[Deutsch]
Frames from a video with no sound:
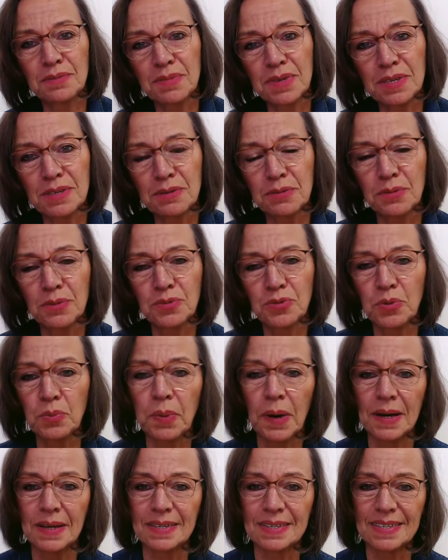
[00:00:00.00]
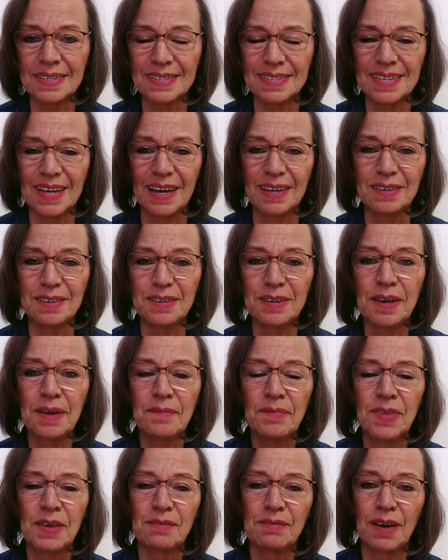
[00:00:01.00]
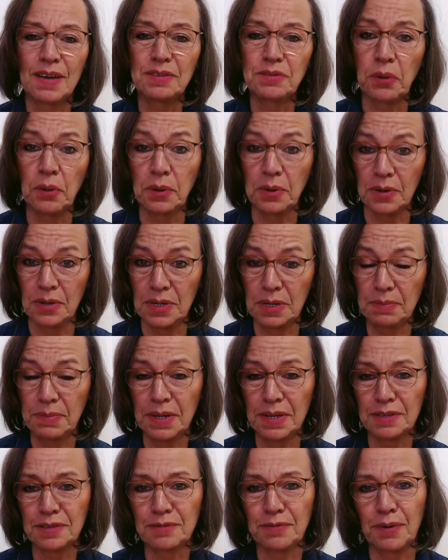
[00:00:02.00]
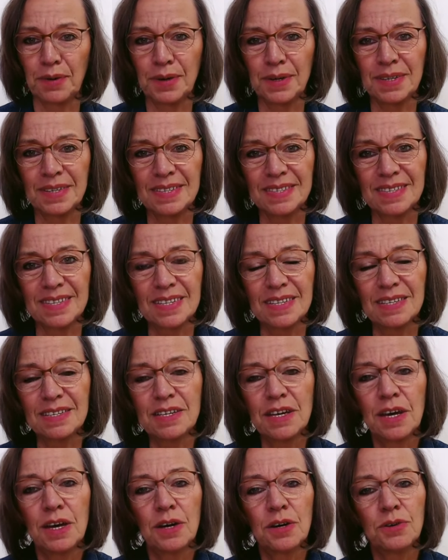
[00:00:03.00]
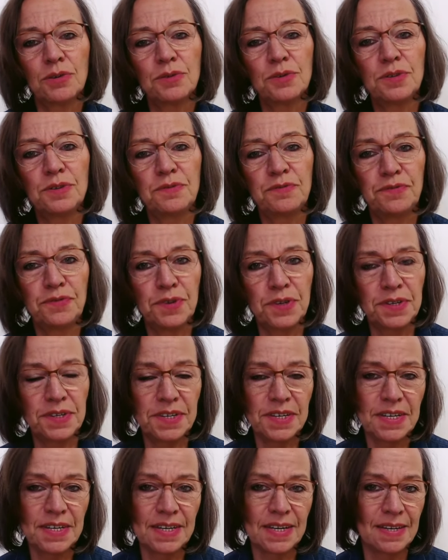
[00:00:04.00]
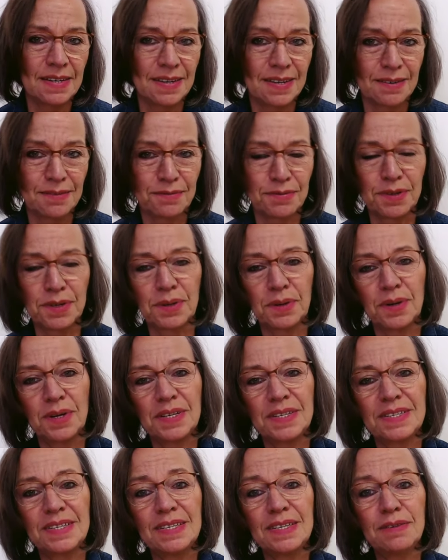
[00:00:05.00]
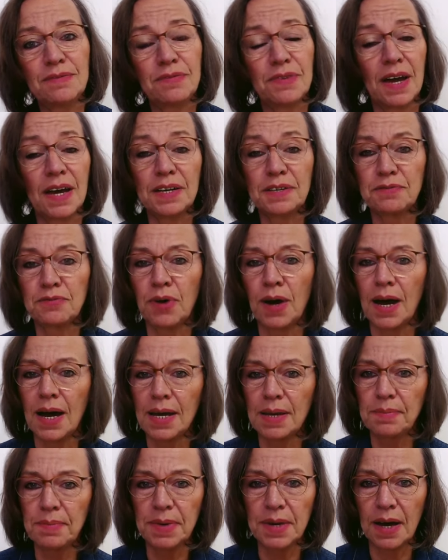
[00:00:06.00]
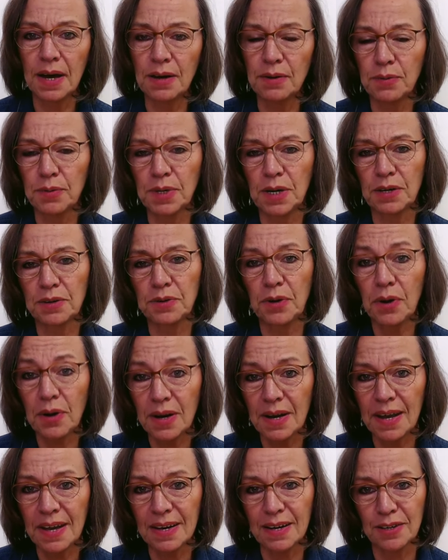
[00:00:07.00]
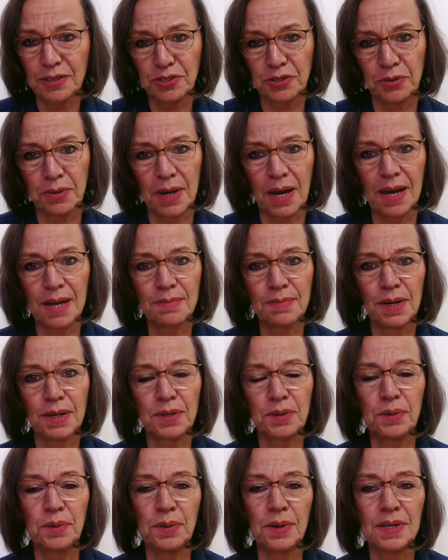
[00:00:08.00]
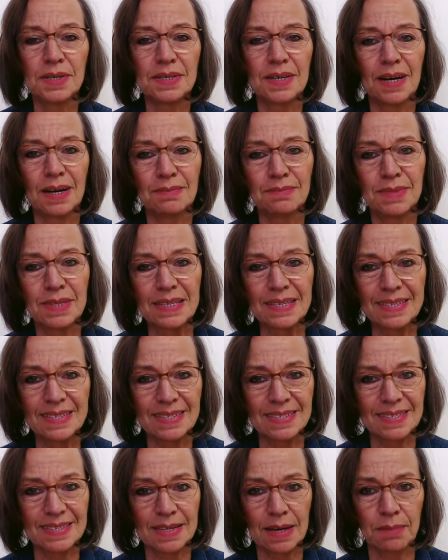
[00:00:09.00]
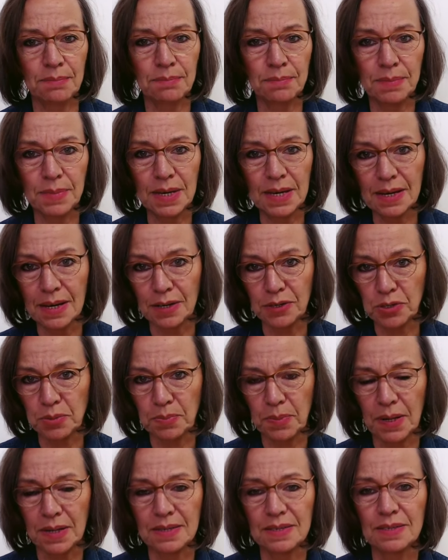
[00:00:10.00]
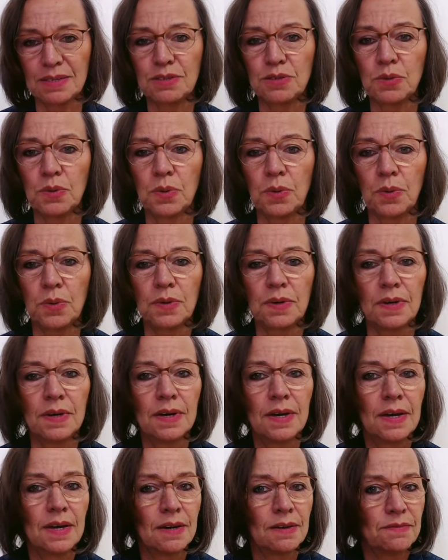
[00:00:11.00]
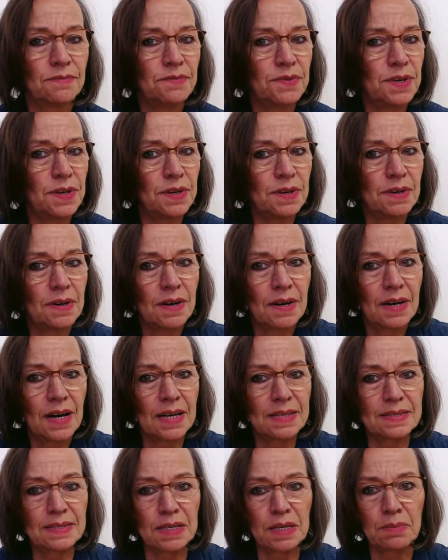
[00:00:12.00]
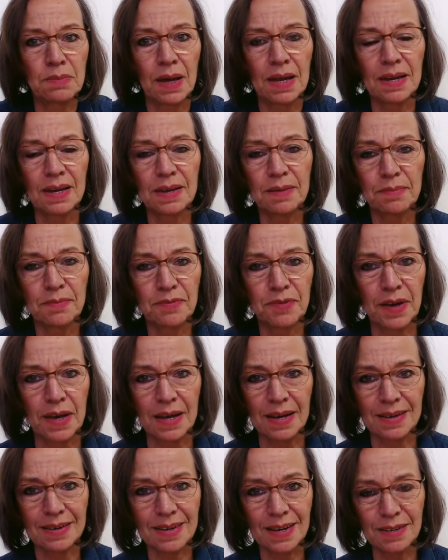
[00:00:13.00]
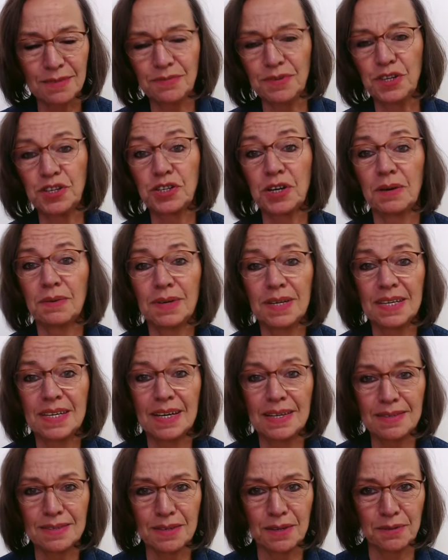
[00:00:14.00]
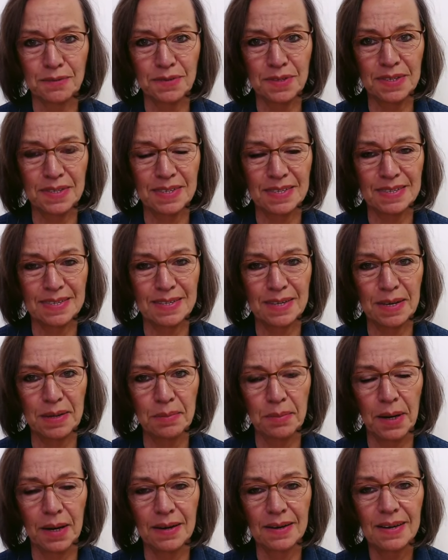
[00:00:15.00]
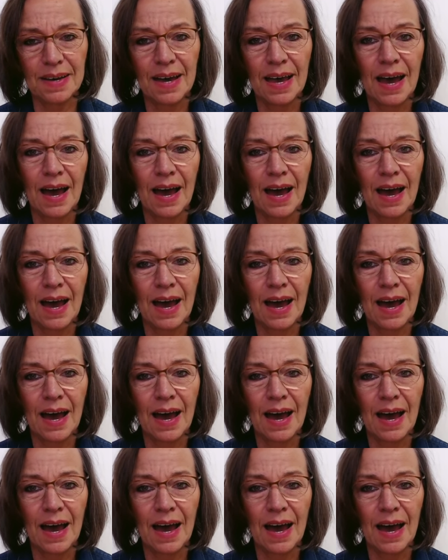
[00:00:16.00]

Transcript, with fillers: sowieso super interessant, was eure Lieblingsfolgen sind und für diejenigen von euch, die die vielleicht vor einem Jahr oder noch länger schon einmal gehört haben, ist das ja mega spannend zu gucken, wie hat sich mein Leben verändert? Wie schaue ich jetzt auf dieses Thema?